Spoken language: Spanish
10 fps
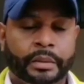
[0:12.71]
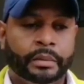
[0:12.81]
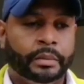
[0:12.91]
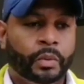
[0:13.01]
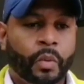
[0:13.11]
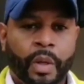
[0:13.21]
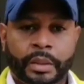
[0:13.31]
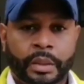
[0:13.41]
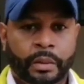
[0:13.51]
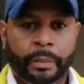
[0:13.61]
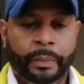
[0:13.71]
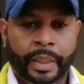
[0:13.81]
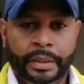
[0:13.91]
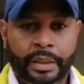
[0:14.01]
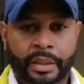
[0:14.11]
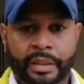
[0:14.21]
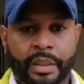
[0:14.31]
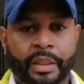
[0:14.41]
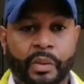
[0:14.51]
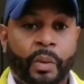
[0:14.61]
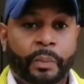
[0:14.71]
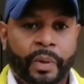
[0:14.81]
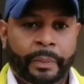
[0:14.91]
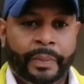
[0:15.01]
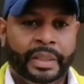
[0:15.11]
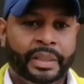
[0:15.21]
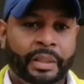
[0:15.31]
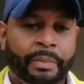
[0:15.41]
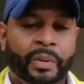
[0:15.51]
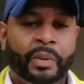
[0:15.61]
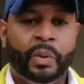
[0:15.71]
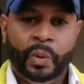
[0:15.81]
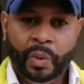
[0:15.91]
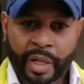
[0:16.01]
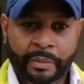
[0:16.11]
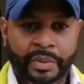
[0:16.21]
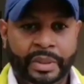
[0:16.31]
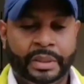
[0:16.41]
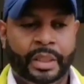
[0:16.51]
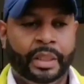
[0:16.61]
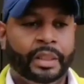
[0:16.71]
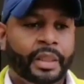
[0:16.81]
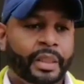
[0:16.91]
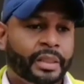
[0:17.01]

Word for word: No ha sido fácil, no fue fácil, pero lo logramos hacer.